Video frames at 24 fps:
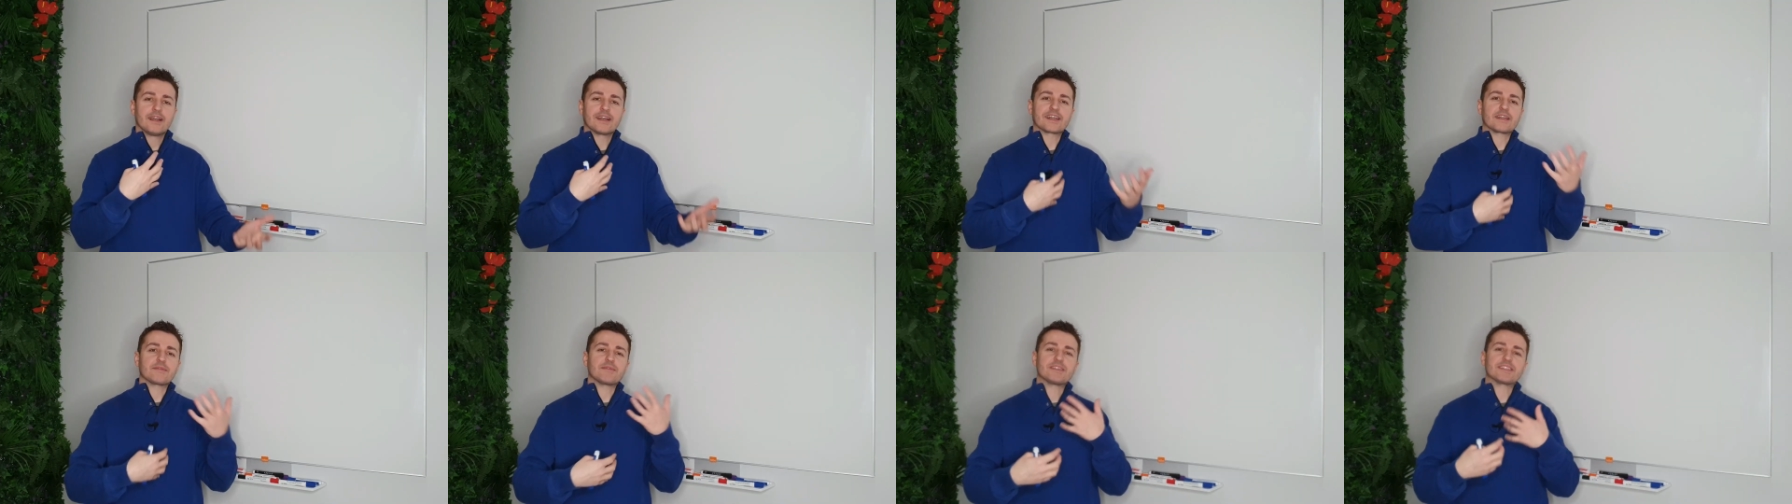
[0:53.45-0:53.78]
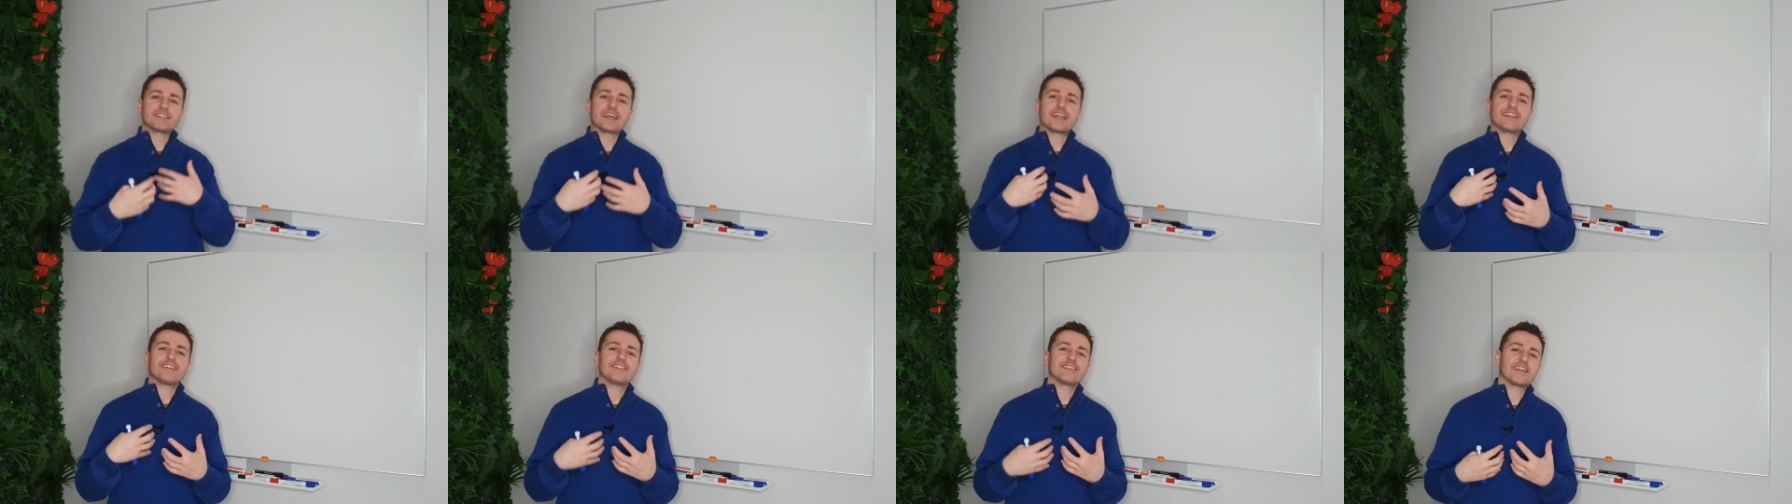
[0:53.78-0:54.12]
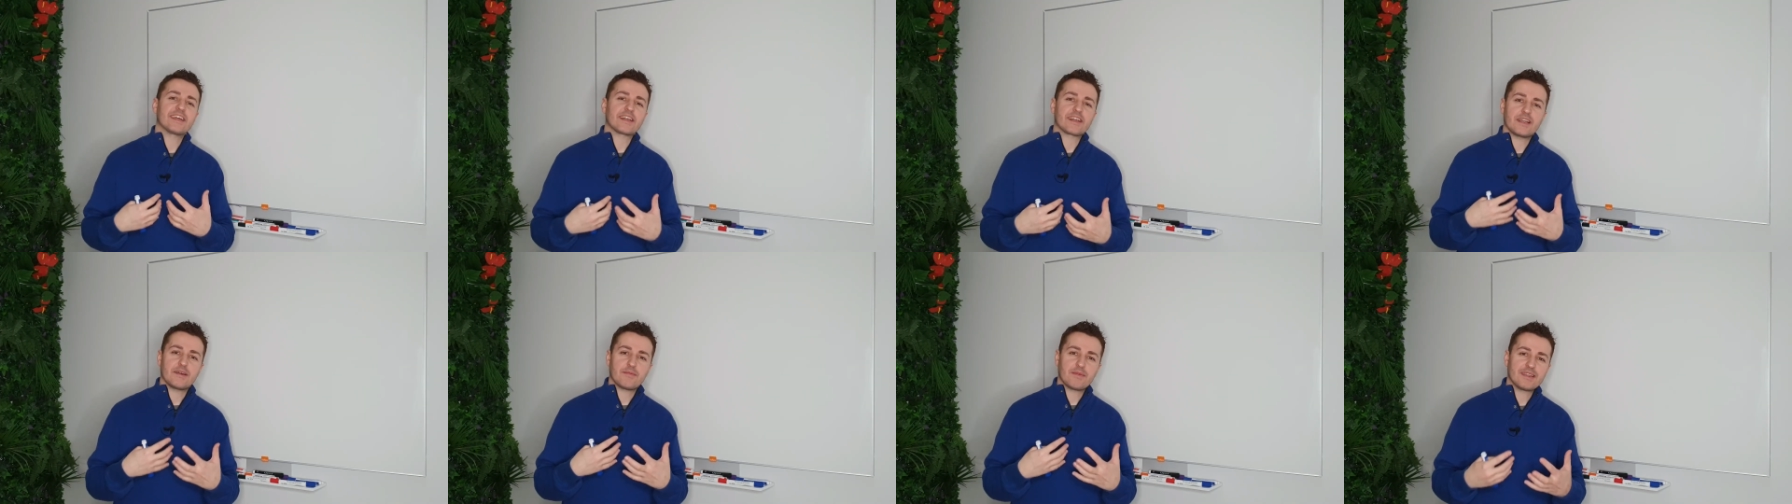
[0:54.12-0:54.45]
revisar
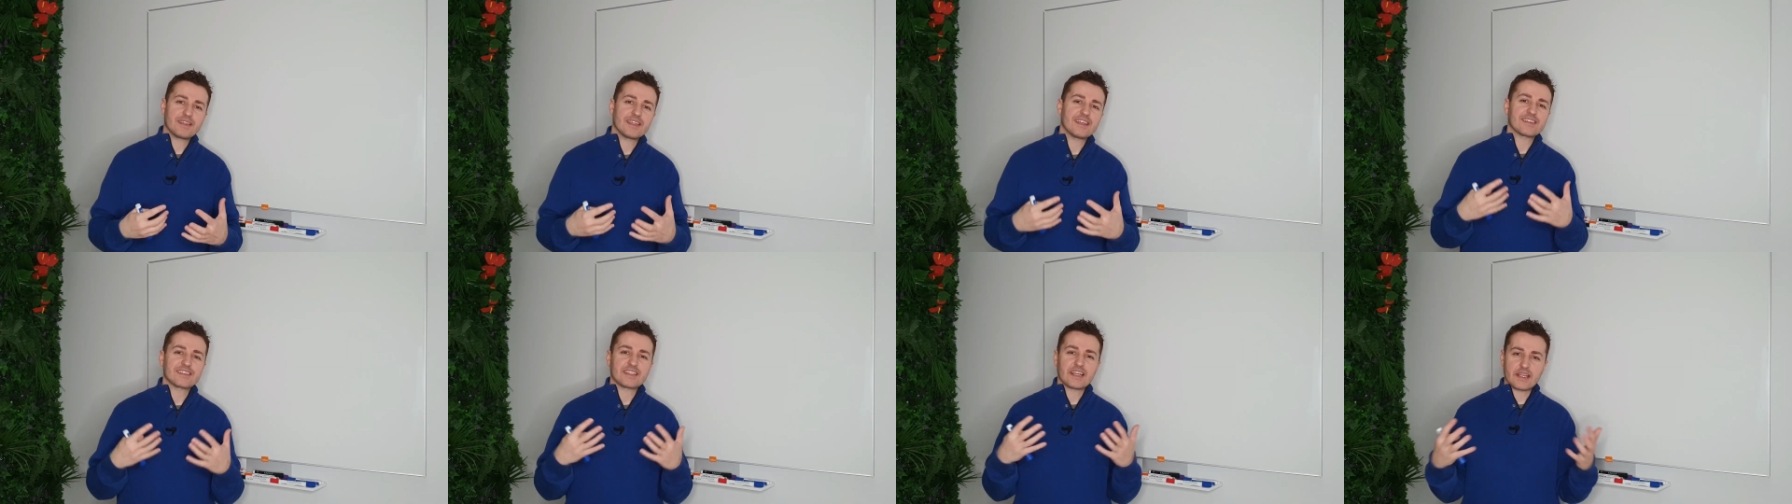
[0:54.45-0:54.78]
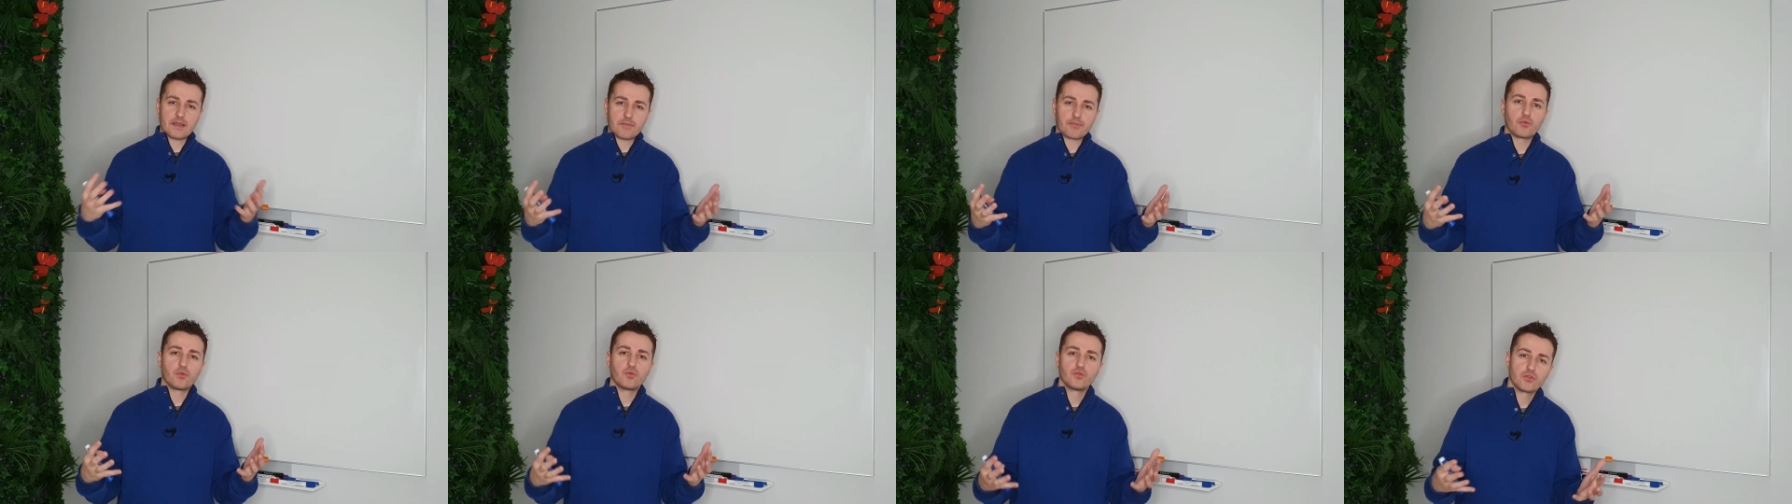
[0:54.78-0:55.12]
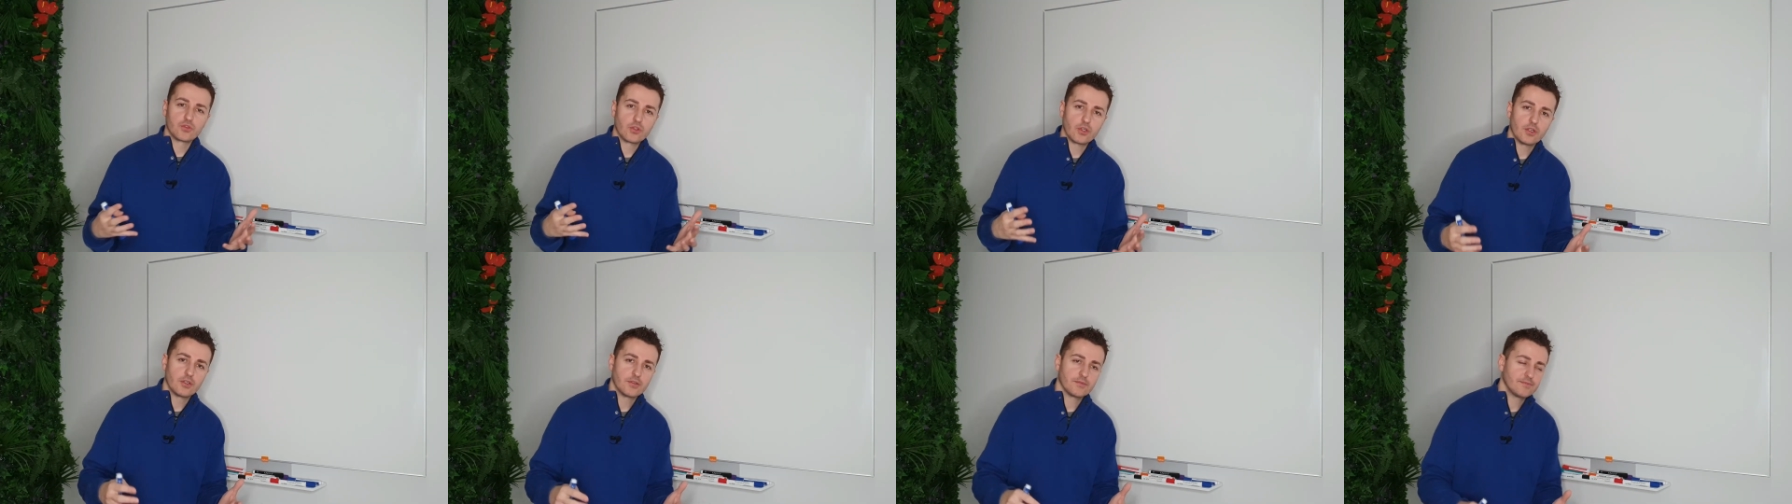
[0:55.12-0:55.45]
internamente hasta qué
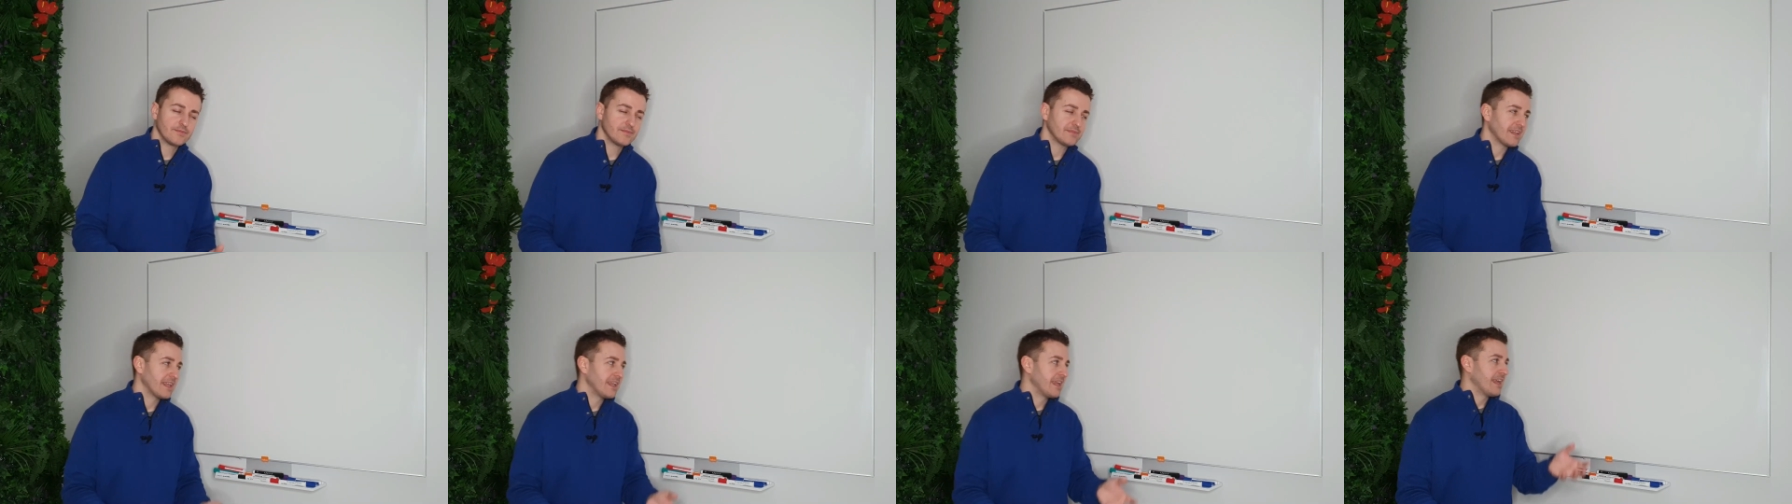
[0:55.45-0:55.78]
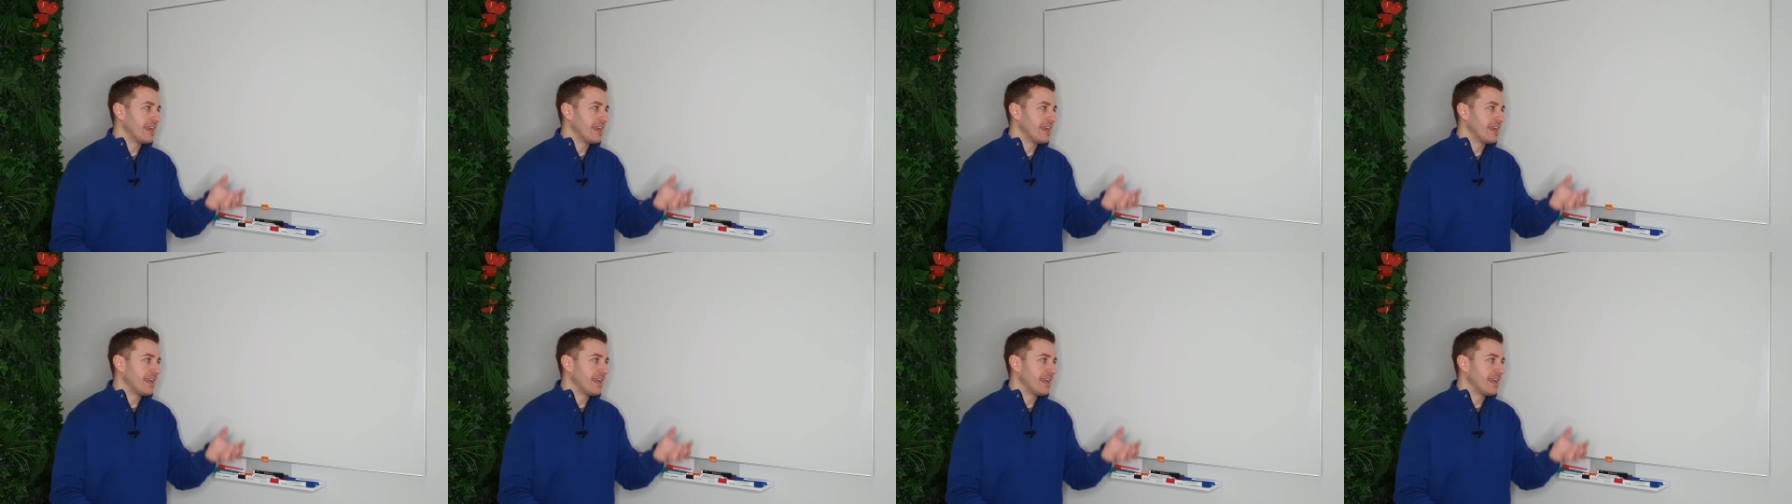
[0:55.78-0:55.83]
punto mm,